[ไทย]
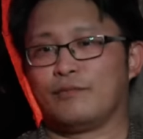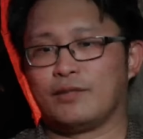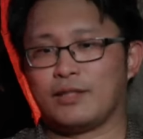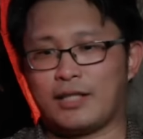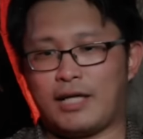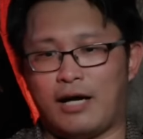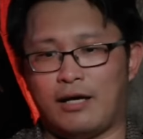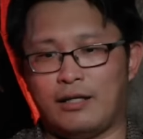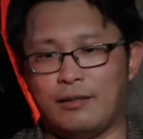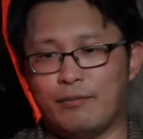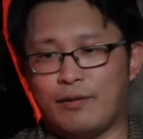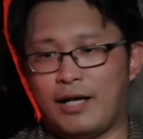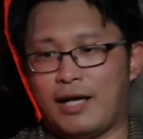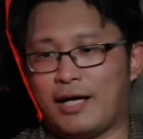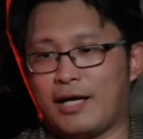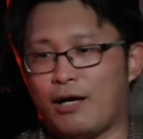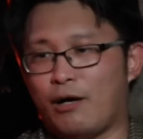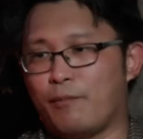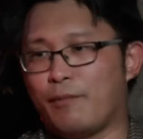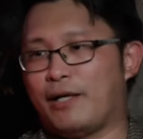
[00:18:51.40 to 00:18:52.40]
คราวนี้พอเรา
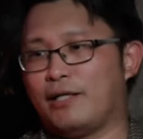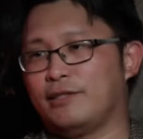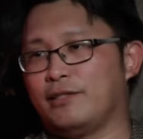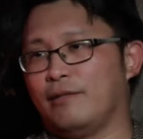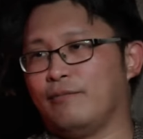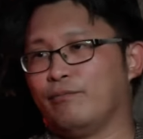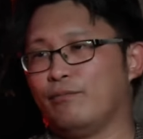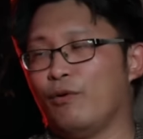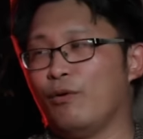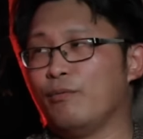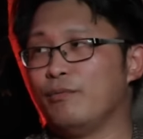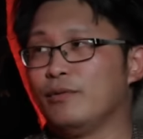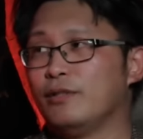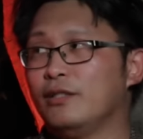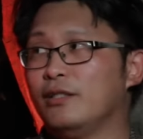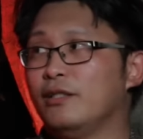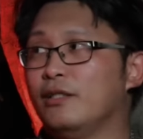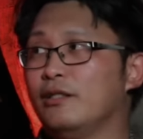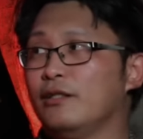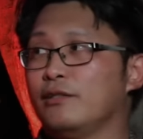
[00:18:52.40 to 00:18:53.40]
เข้าไปเสร็จปุ๊บ
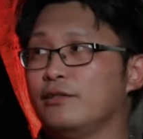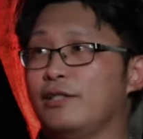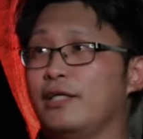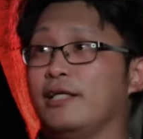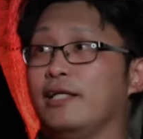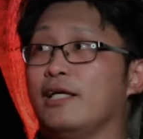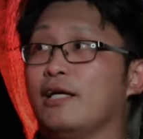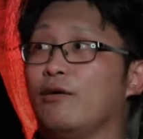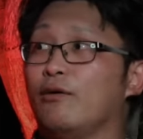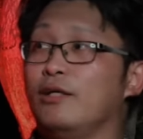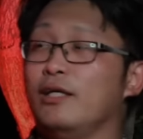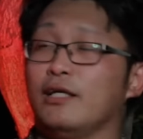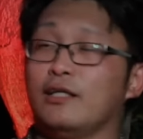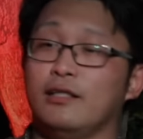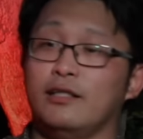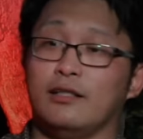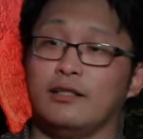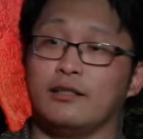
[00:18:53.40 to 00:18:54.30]
สิ่งที่เขาเลือกคือ